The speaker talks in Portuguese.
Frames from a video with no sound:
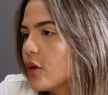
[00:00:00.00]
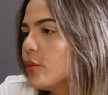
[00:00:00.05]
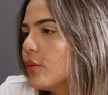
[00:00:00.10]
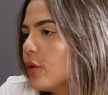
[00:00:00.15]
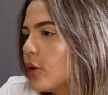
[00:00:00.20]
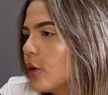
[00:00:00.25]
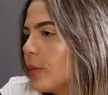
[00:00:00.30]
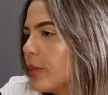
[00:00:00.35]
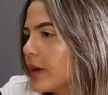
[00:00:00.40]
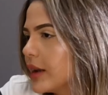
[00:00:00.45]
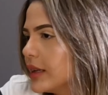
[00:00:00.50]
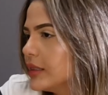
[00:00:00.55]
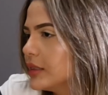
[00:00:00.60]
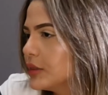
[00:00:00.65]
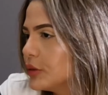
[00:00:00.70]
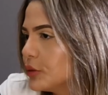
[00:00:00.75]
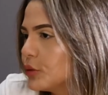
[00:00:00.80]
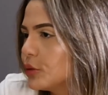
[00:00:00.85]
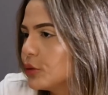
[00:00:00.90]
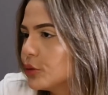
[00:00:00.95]
é um pouco
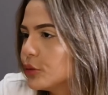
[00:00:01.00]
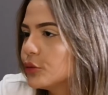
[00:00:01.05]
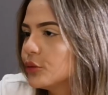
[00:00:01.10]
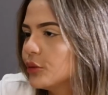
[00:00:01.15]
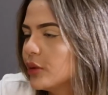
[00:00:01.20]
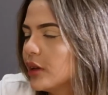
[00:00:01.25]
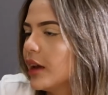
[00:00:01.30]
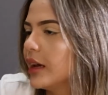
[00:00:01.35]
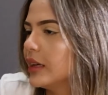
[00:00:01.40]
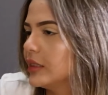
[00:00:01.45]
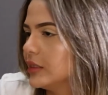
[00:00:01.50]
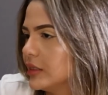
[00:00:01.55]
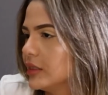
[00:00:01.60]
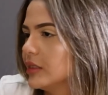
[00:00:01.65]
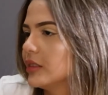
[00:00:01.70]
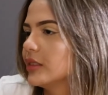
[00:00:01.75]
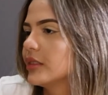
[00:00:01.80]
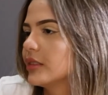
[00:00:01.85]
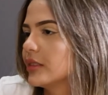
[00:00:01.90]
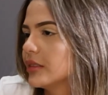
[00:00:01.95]
parecido com o do Iezer.
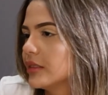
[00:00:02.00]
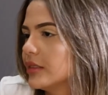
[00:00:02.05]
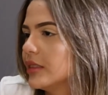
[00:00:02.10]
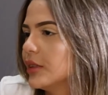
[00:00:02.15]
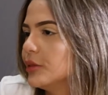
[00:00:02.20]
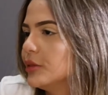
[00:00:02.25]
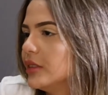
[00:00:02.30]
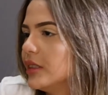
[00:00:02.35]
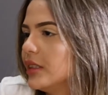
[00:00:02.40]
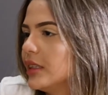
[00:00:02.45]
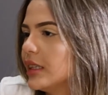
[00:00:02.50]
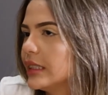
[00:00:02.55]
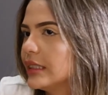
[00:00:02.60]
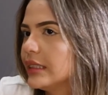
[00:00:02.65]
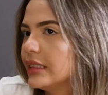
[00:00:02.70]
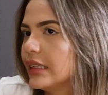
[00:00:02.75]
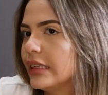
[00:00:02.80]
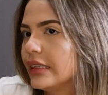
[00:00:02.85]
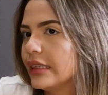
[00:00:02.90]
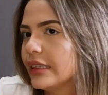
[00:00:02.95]
Eu diria que
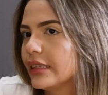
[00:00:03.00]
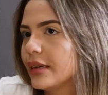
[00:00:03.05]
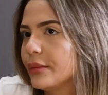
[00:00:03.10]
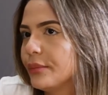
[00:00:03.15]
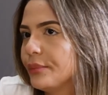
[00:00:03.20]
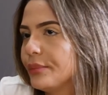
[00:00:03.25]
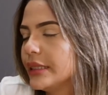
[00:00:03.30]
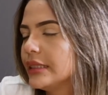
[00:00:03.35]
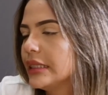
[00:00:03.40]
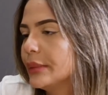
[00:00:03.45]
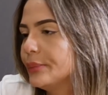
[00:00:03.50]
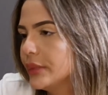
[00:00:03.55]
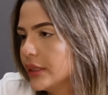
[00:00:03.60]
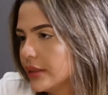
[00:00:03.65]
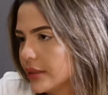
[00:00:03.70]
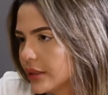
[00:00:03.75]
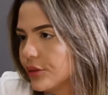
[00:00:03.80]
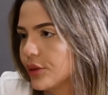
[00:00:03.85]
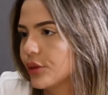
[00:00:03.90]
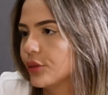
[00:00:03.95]
seria a
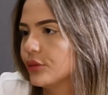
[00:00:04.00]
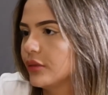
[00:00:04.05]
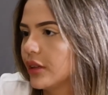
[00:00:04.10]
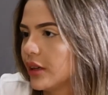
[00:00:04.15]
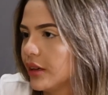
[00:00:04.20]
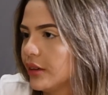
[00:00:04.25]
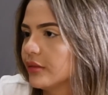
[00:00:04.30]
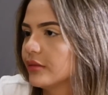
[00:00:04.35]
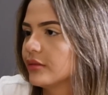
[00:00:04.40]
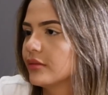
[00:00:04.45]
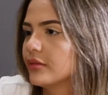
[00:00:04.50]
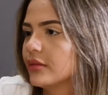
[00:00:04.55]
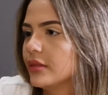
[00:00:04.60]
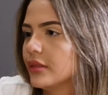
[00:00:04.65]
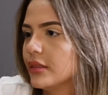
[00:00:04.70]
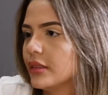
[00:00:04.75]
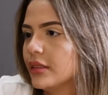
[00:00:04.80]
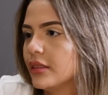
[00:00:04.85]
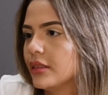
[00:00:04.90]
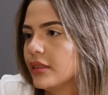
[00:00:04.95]
percepção que eu tenho.
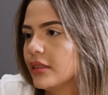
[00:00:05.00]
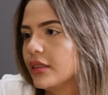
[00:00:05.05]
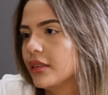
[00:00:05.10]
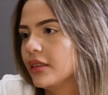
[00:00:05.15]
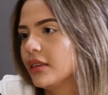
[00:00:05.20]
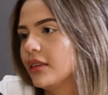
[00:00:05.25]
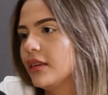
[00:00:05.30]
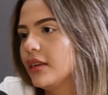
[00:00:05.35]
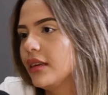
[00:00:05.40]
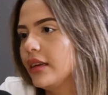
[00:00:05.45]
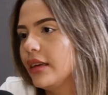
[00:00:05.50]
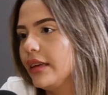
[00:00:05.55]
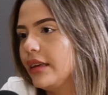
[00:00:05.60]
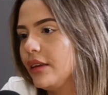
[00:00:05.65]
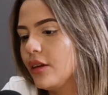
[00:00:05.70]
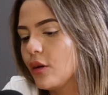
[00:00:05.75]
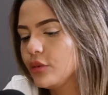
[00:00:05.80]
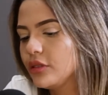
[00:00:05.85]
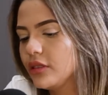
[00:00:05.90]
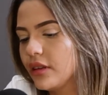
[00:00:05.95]

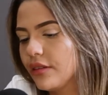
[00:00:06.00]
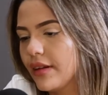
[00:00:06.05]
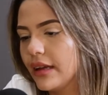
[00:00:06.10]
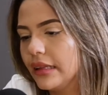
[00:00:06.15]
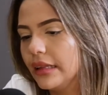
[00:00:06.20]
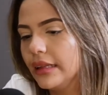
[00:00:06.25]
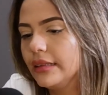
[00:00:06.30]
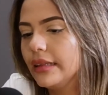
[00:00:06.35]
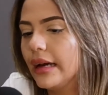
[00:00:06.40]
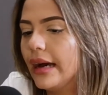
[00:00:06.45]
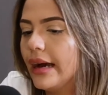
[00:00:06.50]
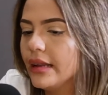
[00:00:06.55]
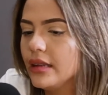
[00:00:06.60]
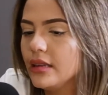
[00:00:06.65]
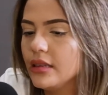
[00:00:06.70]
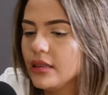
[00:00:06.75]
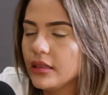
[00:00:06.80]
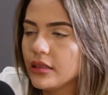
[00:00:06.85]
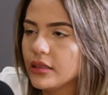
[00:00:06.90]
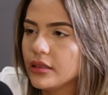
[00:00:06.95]
Em observar
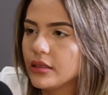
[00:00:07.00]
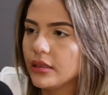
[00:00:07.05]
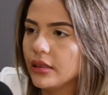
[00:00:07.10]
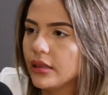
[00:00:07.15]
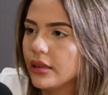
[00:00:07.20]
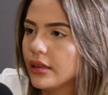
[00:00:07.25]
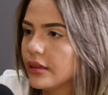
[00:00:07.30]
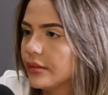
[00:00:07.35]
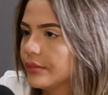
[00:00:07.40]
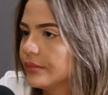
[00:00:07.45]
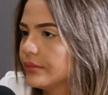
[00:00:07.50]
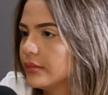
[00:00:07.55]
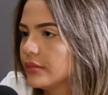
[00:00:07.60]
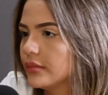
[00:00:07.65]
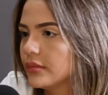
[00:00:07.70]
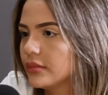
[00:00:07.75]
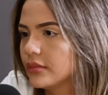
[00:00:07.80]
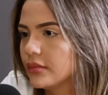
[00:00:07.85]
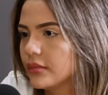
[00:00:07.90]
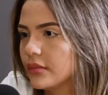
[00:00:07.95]
detalhes e
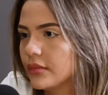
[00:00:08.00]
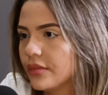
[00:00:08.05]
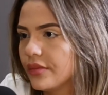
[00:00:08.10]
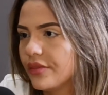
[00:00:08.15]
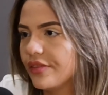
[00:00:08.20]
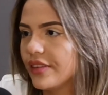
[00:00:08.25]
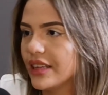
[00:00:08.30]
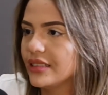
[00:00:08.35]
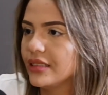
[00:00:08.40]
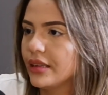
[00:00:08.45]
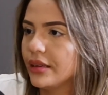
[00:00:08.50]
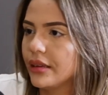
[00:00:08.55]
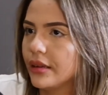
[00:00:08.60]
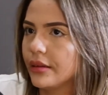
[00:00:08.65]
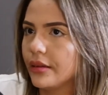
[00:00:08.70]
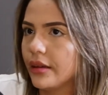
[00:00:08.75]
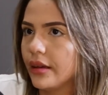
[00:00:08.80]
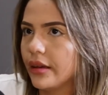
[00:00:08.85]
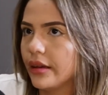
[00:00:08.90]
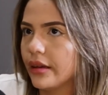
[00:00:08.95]
fazer
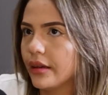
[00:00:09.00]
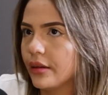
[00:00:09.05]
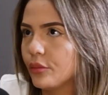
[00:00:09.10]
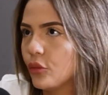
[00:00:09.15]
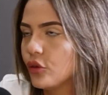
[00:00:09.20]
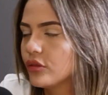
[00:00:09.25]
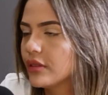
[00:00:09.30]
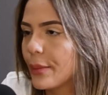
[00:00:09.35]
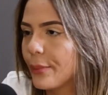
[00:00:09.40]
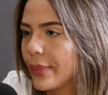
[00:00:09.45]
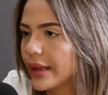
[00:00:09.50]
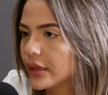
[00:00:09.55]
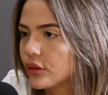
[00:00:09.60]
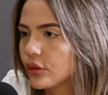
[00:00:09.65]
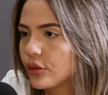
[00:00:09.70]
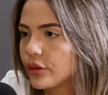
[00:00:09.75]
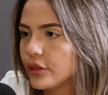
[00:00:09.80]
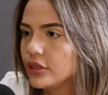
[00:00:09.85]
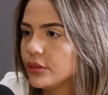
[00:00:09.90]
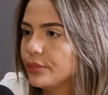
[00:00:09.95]
é, montar padrões